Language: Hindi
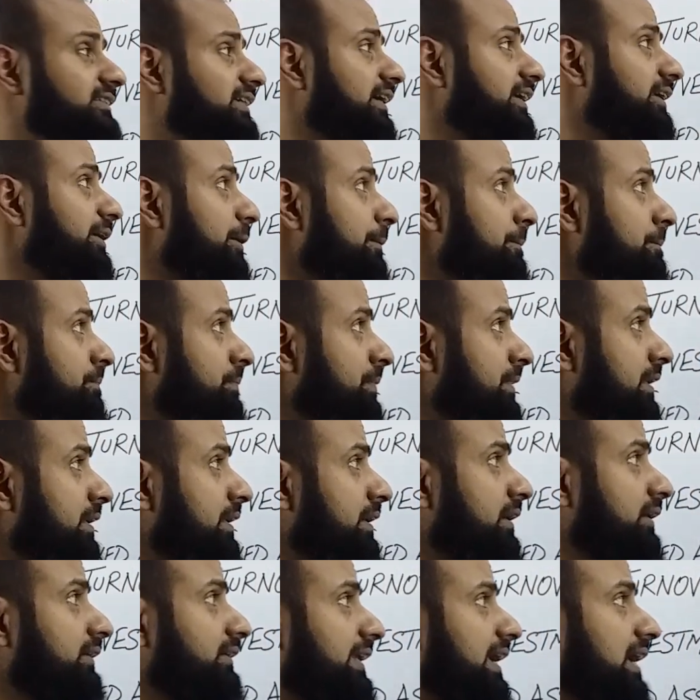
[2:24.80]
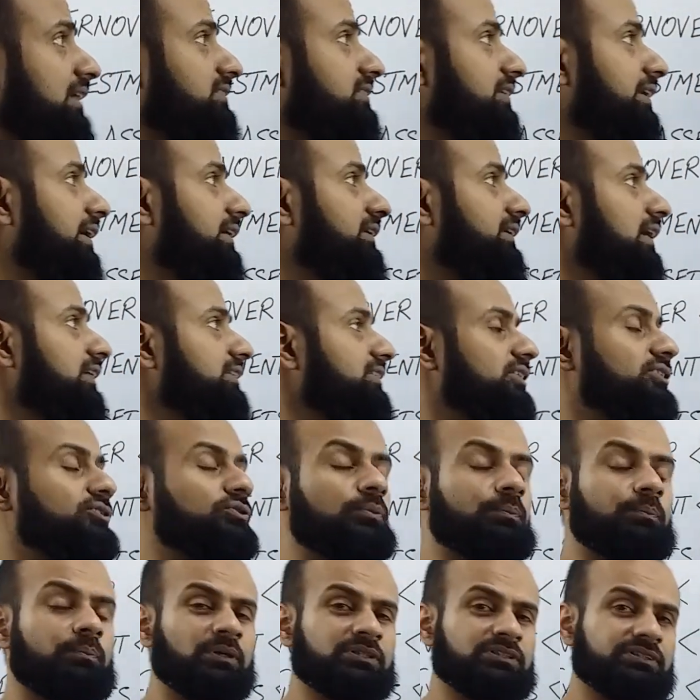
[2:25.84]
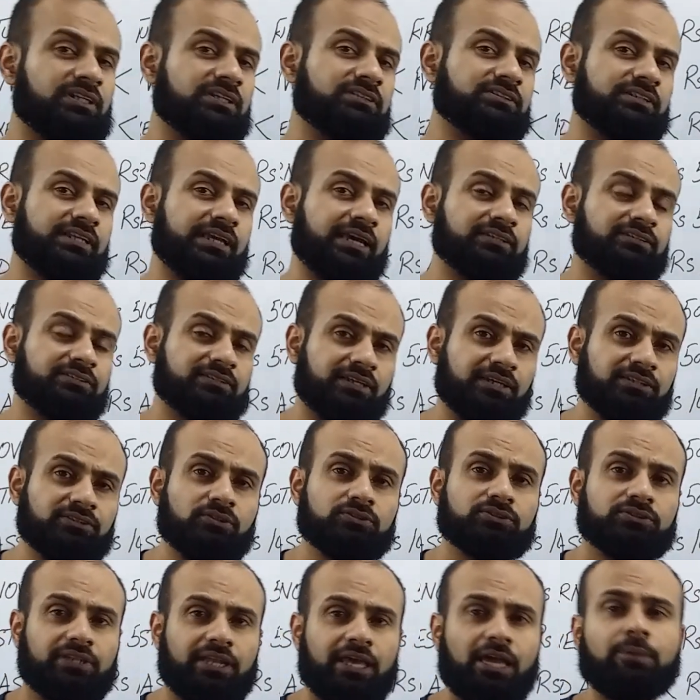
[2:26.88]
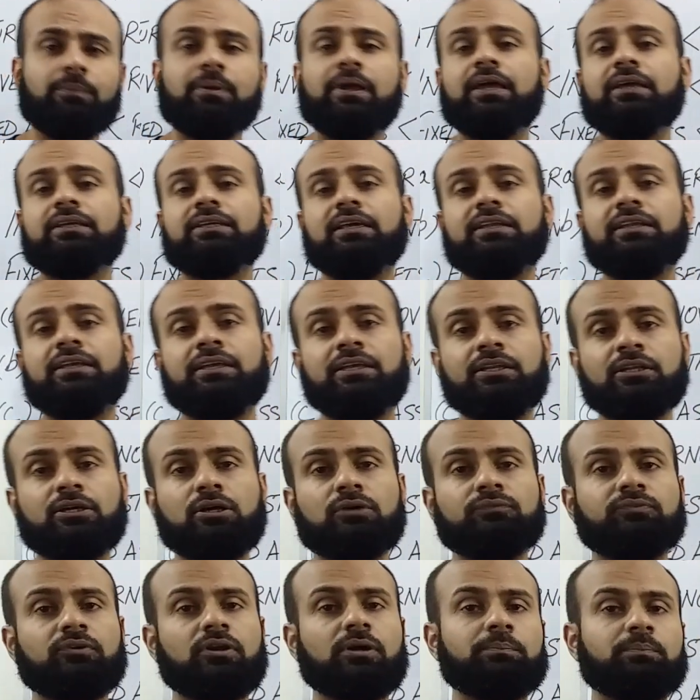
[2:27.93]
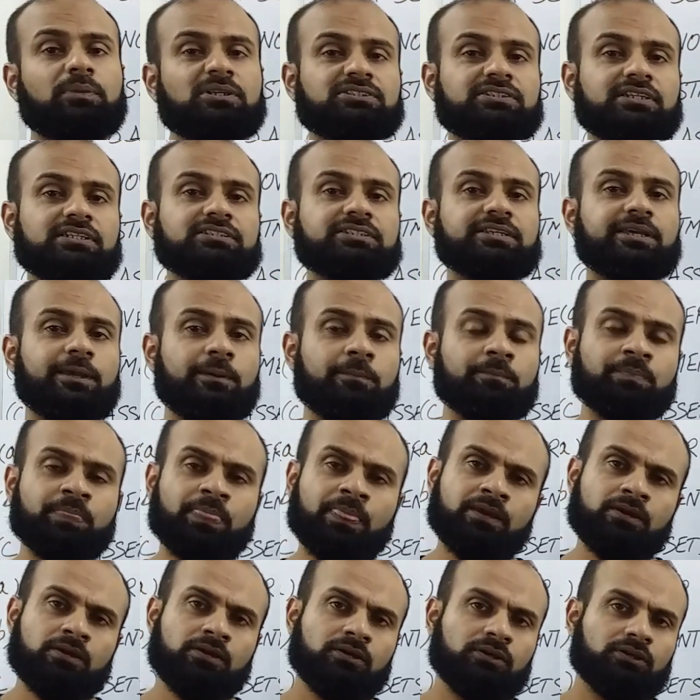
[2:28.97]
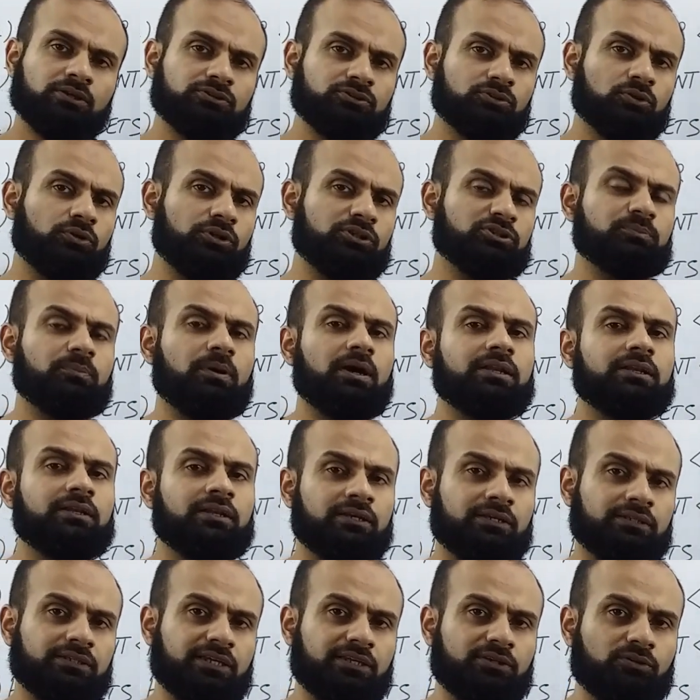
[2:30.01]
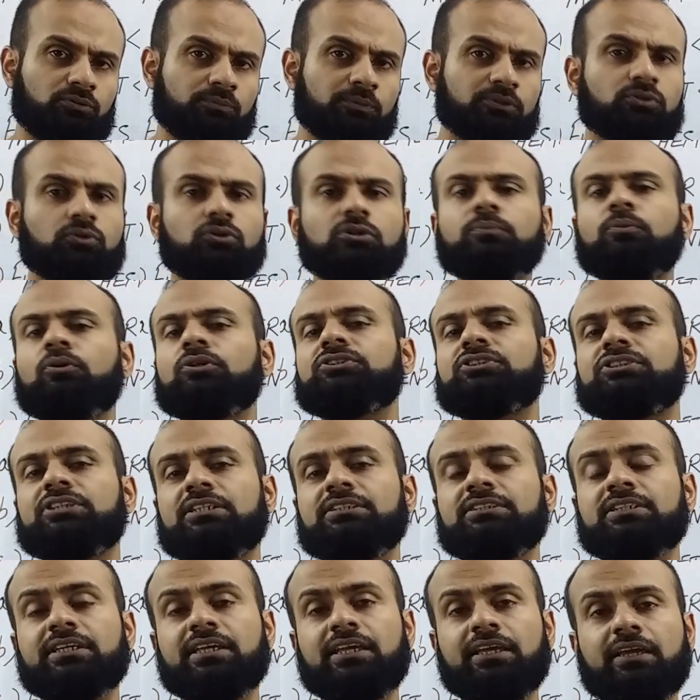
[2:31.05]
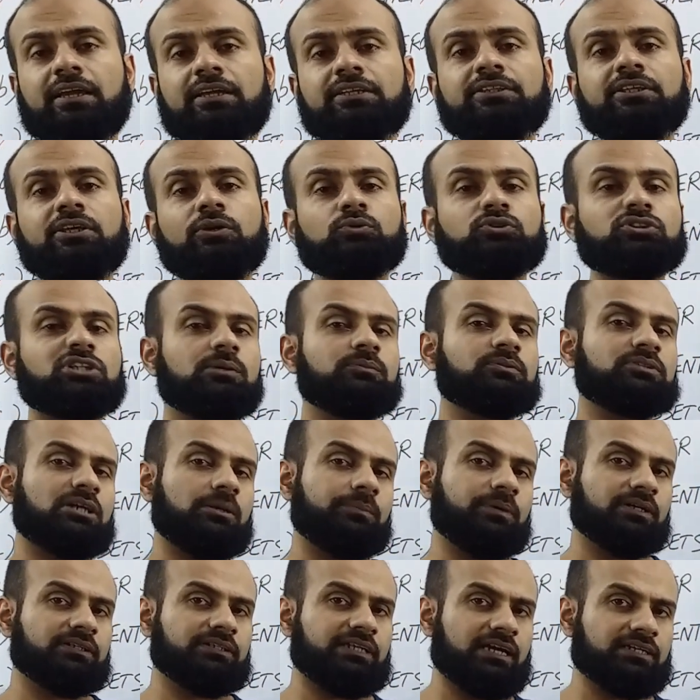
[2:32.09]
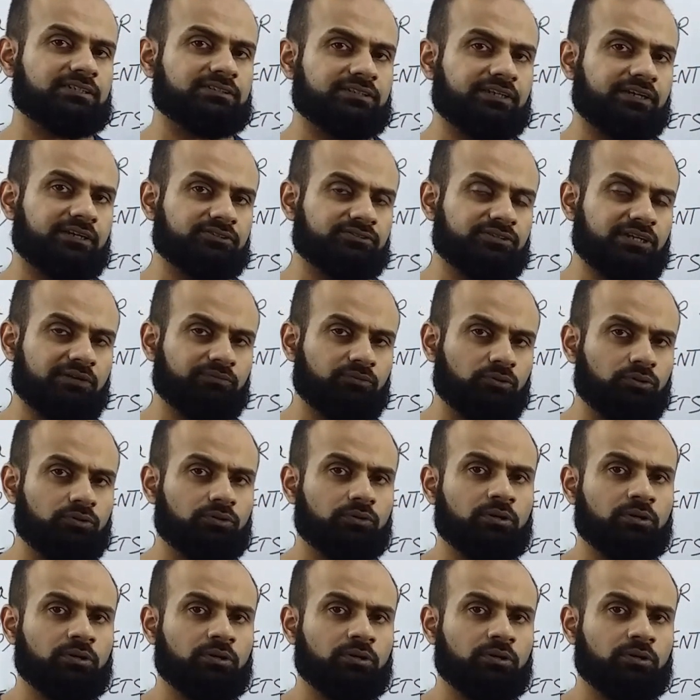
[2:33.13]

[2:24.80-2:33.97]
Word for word: जाएंगे टैक्स रेट है जी जो बिजनेस टैक्स के जो स्लैब हैं यानी इनकम फ्रॉम बिजनेस के जो इस बार यानी उनमें थोड़ी बहुत चेंज की गई थी उसके मुताबिक टैक्स रेट जो है वो